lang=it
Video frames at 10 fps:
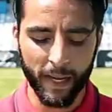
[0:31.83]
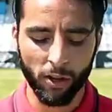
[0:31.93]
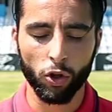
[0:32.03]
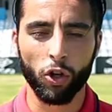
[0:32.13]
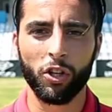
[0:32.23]

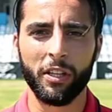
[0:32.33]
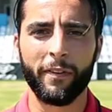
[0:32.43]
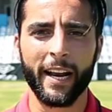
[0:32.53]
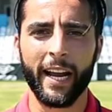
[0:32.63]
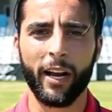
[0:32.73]
aspetto di
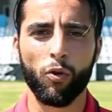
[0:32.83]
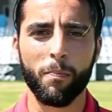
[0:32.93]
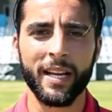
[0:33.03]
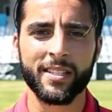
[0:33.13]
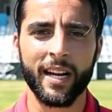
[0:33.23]
fare
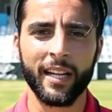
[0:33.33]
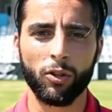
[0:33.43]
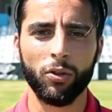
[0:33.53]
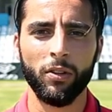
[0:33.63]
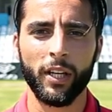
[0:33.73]
un bel
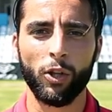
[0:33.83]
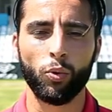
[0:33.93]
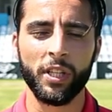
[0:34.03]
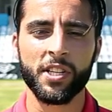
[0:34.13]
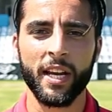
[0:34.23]
salto in
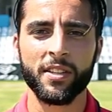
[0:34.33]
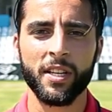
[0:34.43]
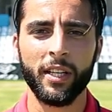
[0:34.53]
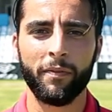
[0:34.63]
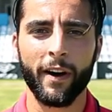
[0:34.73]
tutti i
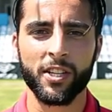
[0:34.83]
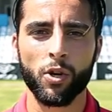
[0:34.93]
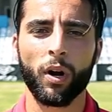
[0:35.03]
sensi, di fare